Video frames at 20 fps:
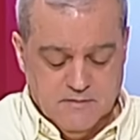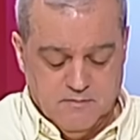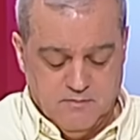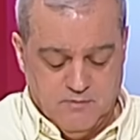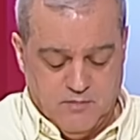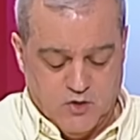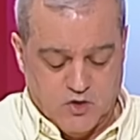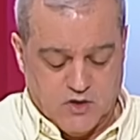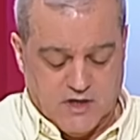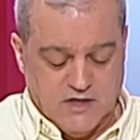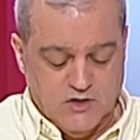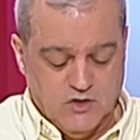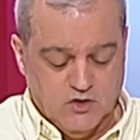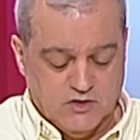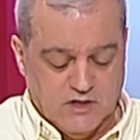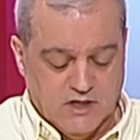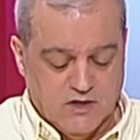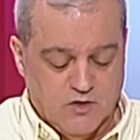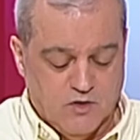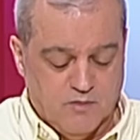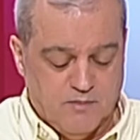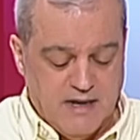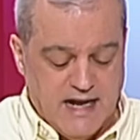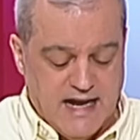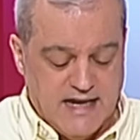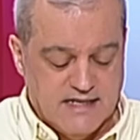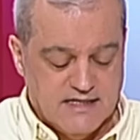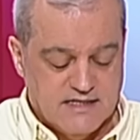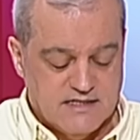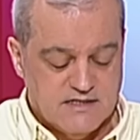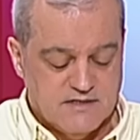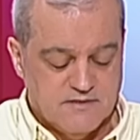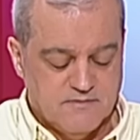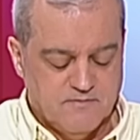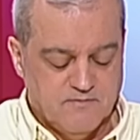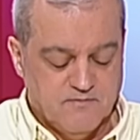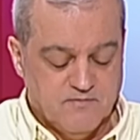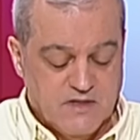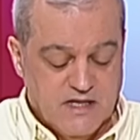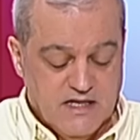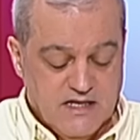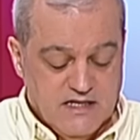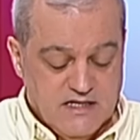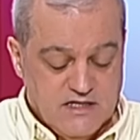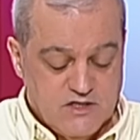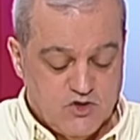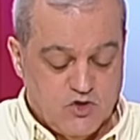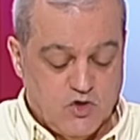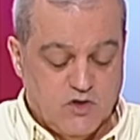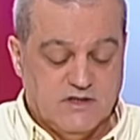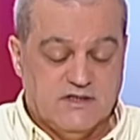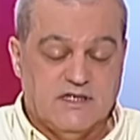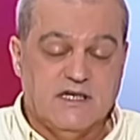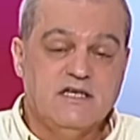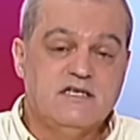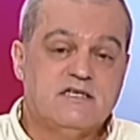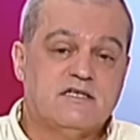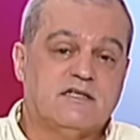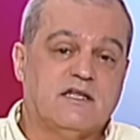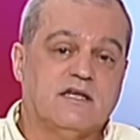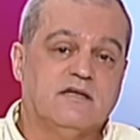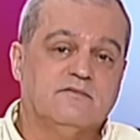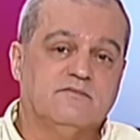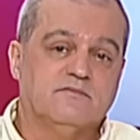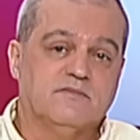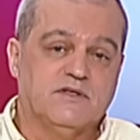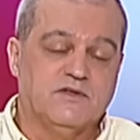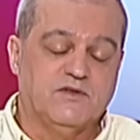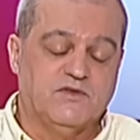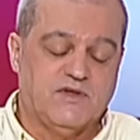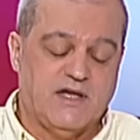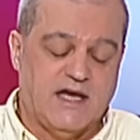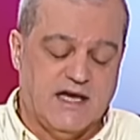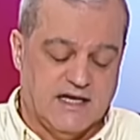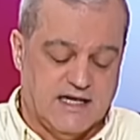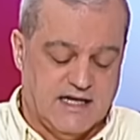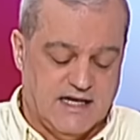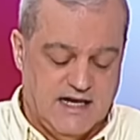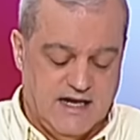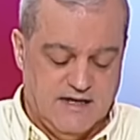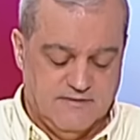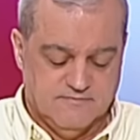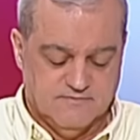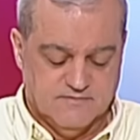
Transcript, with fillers: porque no tengo planes. Estoy triste, me dice Ángela.